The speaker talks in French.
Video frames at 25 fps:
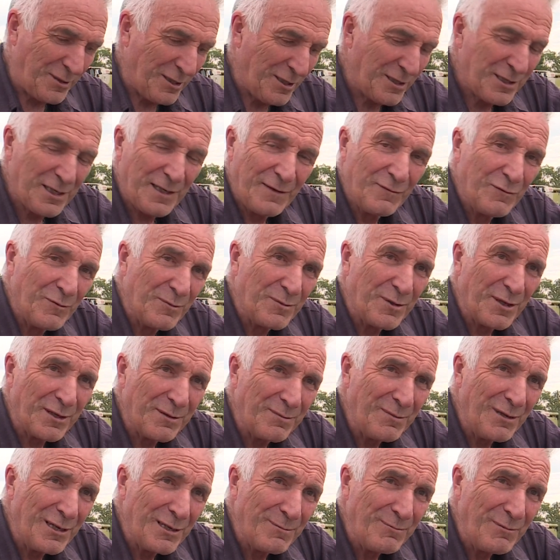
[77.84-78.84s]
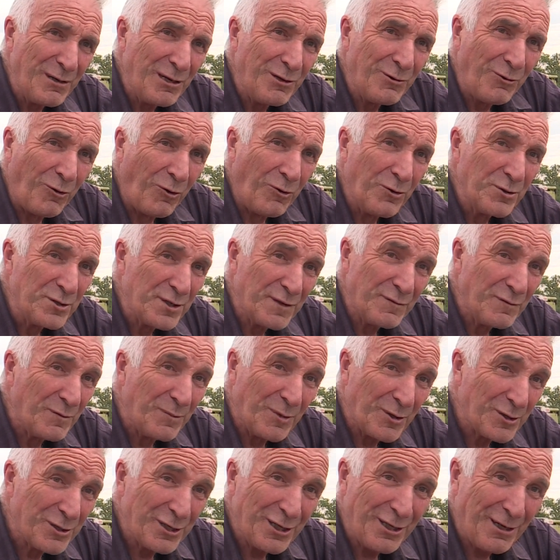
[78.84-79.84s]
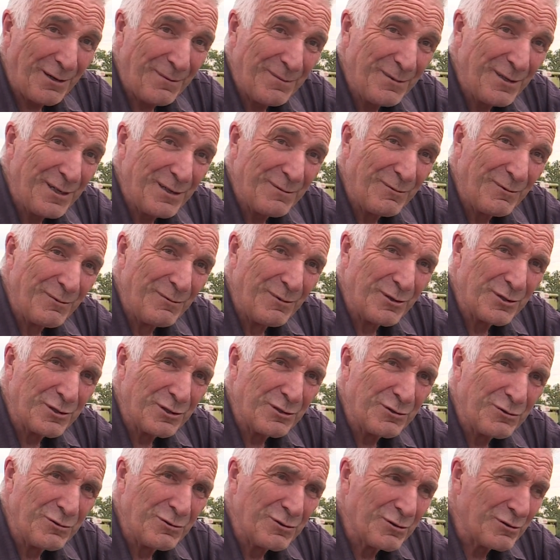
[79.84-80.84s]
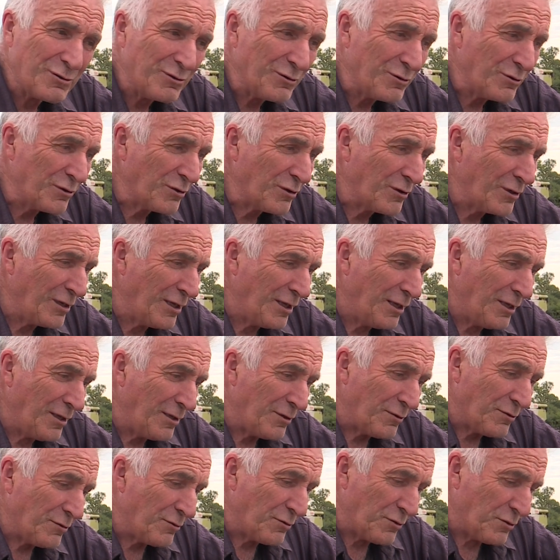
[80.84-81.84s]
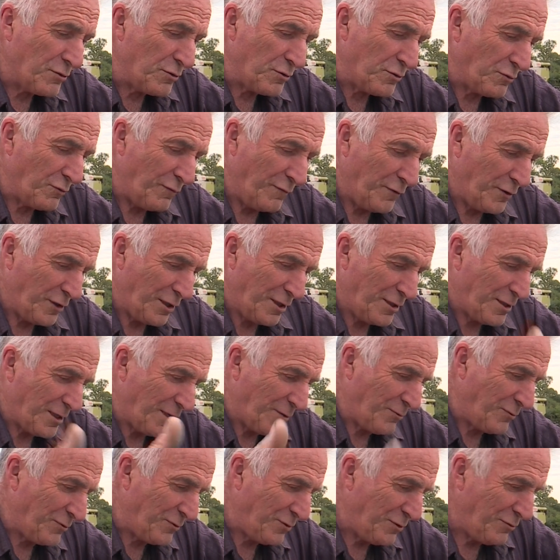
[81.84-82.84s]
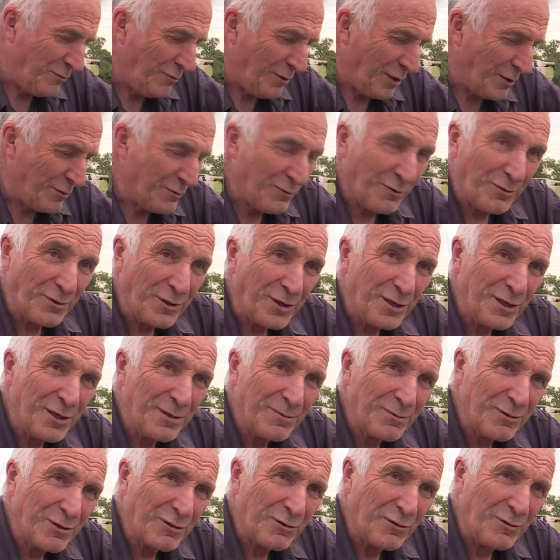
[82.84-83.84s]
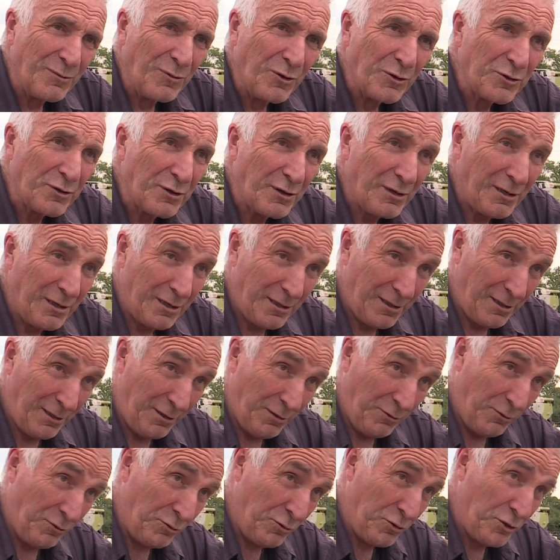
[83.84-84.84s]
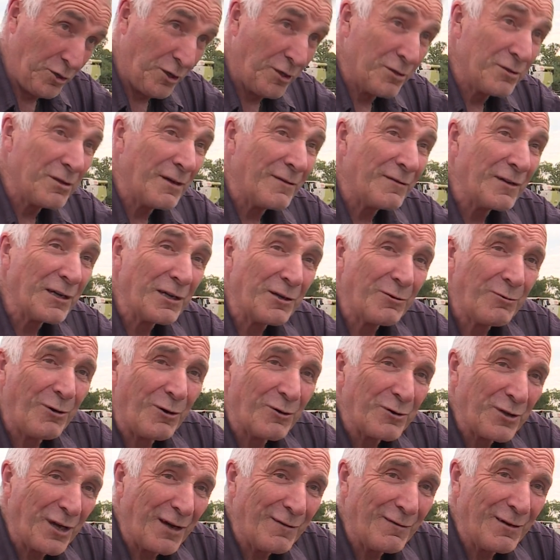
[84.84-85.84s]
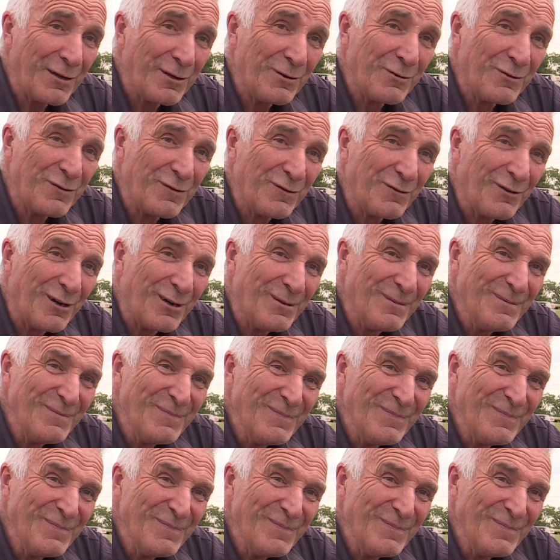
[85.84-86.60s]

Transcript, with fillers: ça, ça vaut peut-être 1000 euros, ça vaut pas cher, mais bon, bah, c'est juste euh, de te sauver, que ça continue à tourner et puis qu'on montre aux jeunes avec quoi on travaillait autrefois.